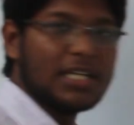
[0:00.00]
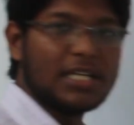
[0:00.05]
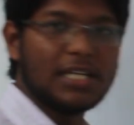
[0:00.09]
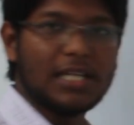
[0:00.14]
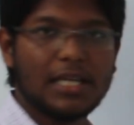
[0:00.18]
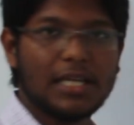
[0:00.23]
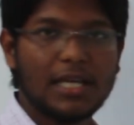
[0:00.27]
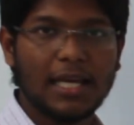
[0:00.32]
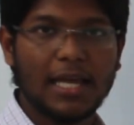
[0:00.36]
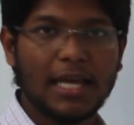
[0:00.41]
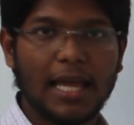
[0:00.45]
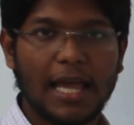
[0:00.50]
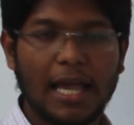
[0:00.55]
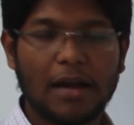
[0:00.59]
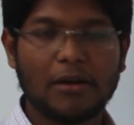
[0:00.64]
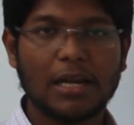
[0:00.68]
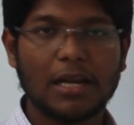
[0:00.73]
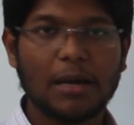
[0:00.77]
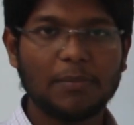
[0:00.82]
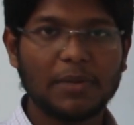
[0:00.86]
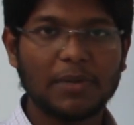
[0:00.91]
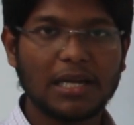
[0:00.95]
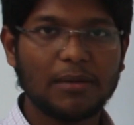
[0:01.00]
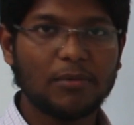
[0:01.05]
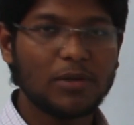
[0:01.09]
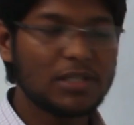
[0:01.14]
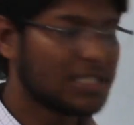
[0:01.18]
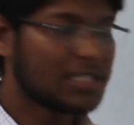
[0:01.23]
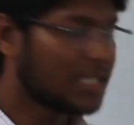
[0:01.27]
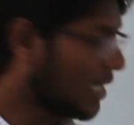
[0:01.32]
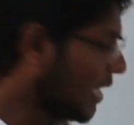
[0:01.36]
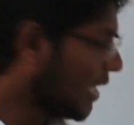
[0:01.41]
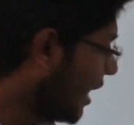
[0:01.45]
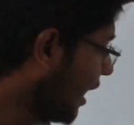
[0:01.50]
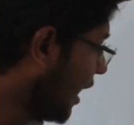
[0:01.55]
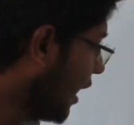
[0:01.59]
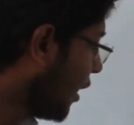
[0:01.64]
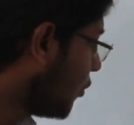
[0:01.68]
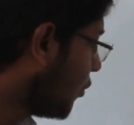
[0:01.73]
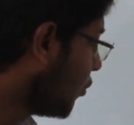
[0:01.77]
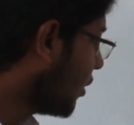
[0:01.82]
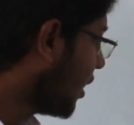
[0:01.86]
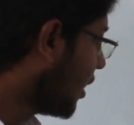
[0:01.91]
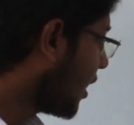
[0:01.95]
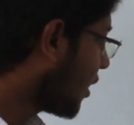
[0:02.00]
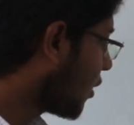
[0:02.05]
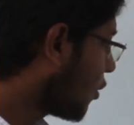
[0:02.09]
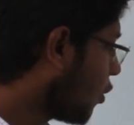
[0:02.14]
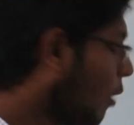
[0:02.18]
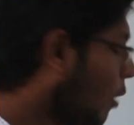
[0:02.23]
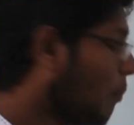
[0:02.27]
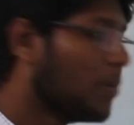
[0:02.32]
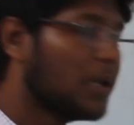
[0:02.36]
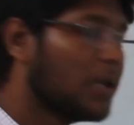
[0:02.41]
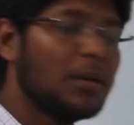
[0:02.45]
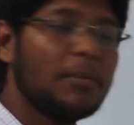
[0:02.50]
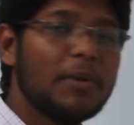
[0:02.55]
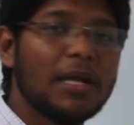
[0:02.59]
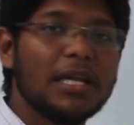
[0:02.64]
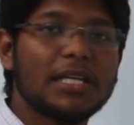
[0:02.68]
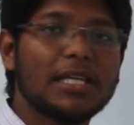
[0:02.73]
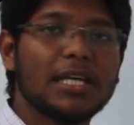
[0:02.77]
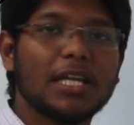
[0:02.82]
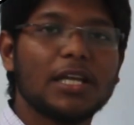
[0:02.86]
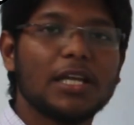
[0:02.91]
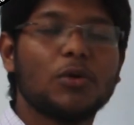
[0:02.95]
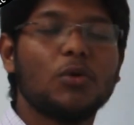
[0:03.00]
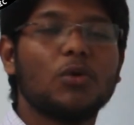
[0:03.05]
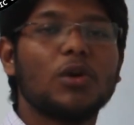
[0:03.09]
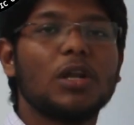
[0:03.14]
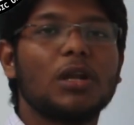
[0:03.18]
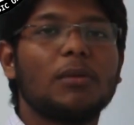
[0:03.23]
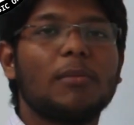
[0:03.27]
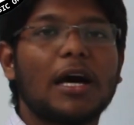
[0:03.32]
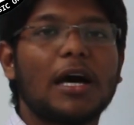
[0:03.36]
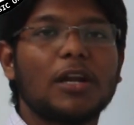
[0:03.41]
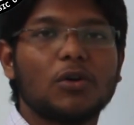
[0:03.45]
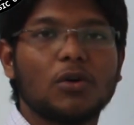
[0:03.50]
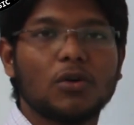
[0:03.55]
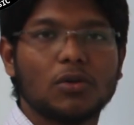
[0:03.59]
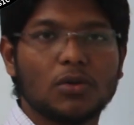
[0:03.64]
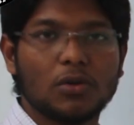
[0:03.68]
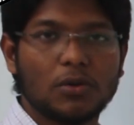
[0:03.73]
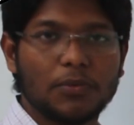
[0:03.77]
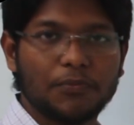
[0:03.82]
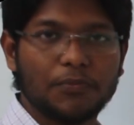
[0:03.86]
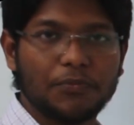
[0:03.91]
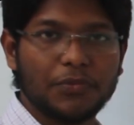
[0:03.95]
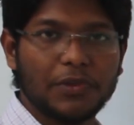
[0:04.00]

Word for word: ডিগ্রি এখন আপনাকে বলছে এ কোণের কমপ্লিমেন্টারি কোণের মান কত